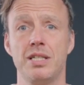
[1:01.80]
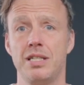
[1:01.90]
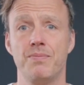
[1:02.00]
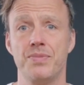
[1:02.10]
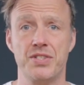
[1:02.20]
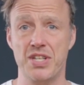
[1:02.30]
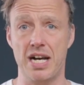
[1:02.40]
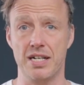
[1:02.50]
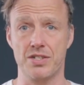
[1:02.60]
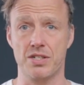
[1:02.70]
Unternehmen des
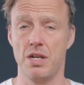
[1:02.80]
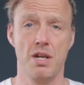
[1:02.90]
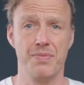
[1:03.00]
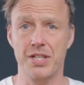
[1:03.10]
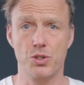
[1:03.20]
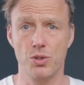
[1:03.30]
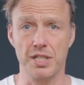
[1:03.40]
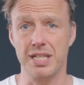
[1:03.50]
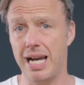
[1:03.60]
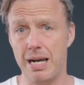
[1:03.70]
Jahres.
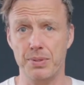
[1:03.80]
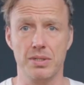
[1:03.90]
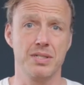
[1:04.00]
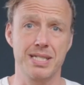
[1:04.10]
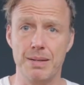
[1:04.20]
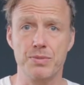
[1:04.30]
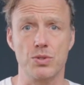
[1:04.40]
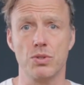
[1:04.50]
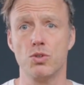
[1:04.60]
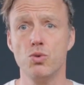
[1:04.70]
Natürlich Apple,
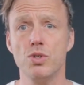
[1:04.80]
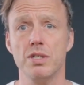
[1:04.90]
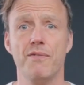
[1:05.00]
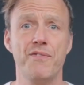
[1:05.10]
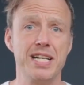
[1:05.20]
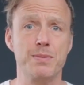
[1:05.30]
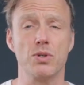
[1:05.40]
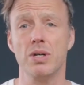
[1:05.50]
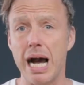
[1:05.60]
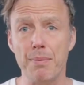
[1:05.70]
Samsung, Google,
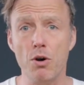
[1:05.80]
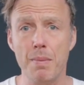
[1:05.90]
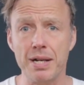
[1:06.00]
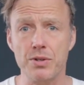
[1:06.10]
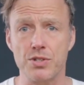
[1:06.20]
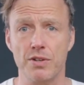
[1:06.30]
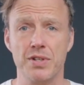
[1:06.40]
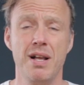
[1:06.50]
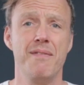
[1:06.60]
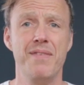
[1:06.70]
Facebook, aber auch Microsoft.
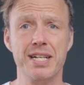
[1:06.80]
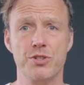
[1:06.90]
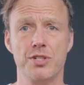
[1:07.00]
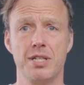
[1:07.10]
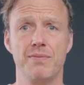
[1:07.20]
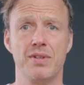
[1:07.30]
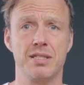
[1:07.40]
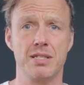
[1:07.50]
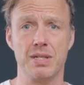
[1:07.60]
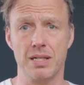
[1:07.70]
Welches Unternehmen war
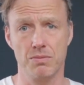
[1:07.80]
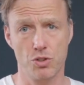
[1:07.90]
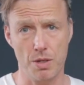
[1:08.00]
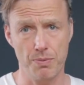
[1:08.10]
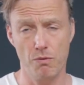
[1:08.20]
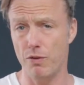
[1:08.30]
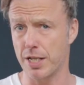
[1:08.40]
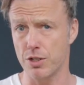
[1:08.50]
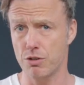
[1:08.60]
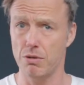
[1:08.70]
in diesem Jahr top,
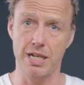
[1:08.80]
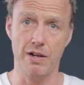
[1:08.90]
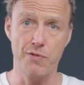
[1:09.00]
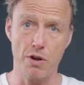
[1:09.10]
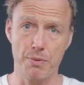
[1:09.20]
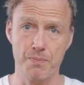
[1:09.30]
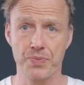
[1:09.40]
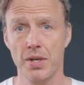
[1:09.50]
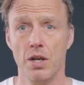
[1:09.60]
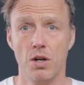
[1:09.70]
welches eher flop?
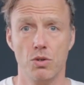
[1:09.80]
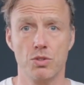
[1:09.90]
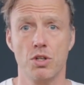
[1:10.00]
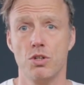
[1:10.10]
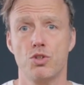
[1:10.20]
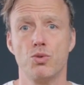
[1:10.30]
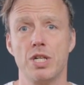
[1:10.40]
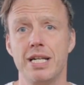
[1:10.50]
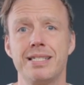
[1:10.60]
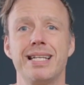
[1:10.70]
Und zu
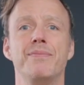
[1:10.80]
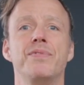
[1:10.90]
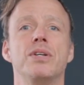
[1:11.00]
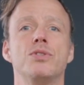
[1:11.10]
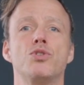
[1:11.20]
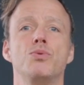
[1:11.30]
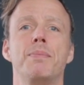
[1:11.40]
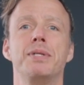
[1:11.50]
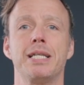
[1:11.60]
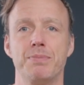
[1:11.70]
guter Letzt haben wir uns
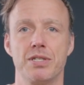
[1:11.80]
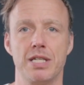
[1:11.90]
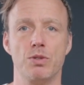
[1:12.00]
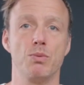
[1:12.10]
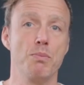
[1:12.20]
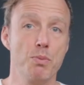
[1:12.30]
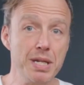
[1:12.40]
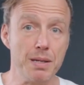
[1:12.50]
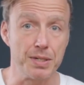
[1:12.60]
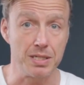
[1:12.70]
über Betriebssysteme, über
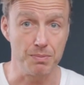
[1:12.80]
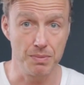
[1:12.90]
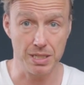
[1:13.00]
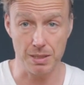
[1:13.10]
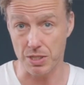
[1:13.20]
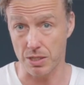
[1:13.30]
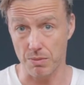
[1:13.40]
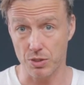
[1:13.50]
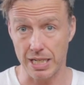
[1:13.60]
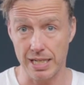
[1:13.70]
mobile
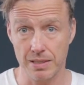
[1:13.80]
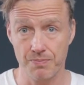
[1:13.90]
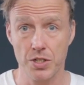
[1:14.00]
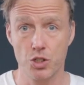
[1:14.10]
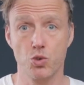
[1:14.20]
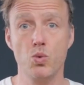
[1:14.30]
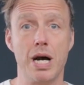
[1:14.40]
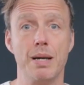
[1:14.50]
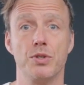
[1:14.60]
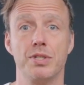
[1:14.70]
Betriebssysteme unterhalten. Shu,
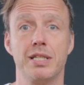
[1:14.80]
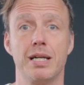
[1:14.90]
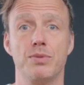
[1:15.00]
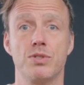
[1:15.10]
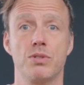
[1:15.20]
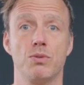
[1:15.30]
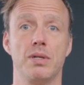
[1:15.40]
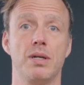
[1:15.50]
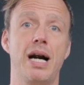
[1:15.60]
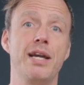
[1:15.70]
Army und ich haben uns
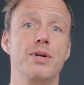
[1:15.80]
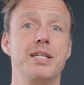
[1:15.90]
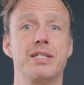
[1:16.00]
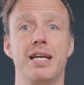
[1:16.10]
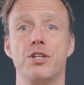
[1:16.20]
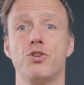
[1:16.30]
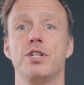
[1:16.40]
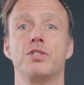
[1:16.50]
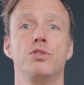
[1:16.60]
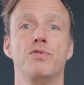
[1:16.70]
über iOS,
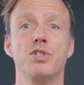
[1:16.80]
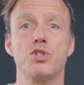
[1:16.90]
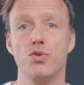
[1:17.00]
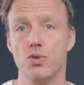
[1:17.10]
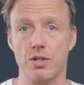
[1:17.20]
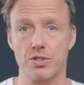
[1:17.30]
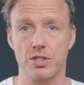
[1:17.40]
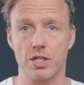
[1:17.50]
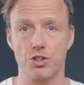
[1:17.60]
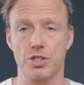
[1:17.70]
Android und Windows Phone
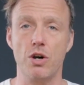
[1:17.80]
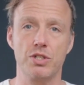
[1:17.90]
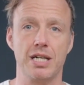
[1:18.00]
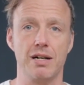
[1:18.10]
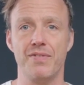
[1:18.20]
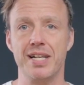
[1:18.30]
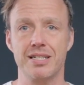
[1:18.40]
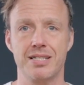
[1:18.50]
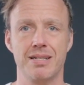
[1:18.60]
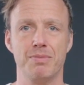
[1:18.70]
ausgetauscht. Auch da,
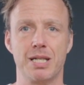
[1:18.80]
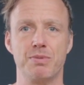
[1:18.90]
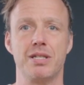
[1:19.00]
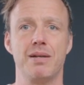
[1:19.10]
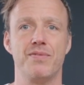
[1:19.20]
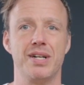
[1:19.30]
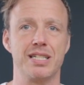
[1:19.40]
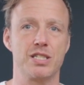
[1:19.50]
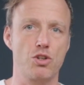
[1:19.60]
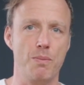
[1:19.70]
welches Betriebssystem war
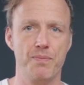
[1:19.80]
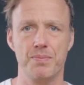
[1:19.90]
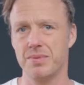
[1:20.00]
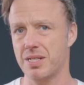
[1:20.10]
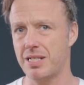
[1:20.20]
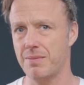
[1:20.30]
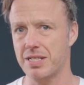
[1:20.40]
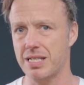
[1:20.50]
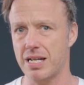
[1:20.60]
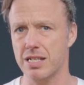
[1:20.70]
das Top-System
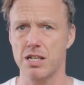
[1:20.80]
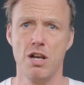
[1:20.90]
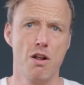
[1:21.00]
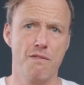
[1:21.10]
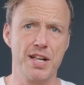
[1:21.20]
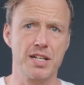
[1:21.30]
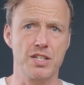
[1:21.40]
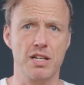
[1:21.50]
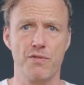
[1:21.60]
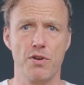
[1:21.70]
des Jahres,
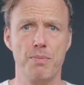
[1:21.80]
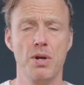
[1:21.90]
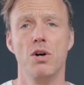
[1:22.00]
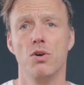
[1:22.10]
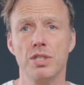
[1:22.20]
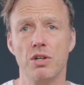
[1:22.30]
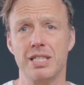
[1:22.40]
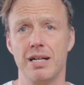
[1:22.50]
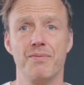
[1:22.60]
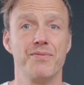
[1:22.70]
welches eher Flop und auch
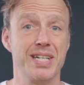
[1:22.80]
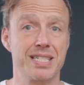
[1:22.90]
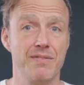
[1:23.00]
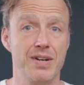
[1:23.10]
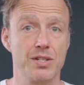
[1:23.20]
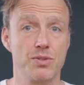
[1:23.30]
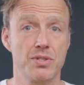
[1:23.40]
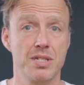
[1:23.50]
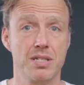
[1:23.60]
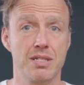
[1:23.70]
da, was erwartet
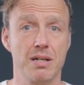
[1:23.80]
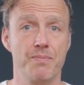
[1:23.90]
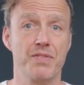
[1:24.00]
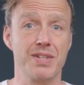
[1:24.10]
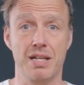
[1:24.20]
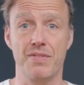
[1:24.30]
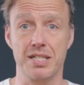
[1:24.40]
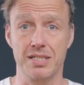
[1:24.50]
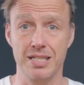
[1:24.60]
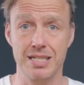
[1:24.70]
uns nächstes Jahr? Was
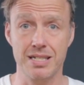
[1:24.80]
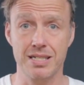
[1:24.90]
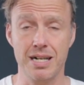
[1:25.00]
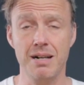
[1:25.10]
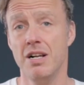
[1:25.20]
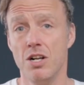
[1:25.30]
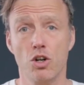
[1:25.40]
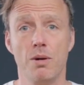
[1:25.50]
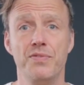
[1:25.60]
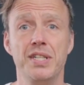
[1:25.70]
erwartet ihr nächstes Jahr?
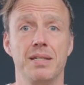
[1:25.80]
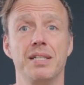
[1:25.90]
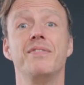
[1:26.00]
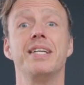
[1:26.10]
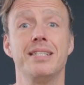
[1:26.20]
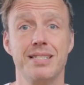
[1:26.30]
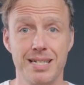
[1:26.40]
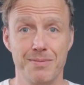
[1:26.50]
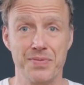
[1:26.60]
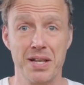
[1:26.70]
Kommt wieder, ihr werdet es
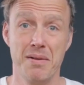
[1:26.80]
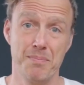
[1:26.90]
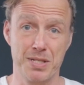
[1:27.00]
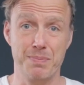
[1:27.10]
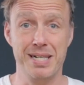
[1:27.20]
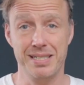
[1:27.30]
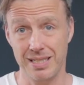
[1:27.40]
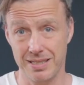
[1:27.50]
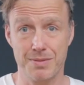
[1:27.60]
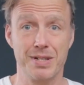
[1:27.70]
sehen. Bis bald
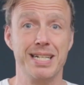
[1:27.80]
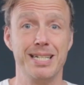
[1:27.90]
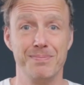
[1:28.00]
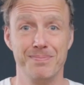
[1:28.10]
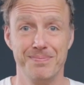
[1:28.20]
hier in diesem Kanal.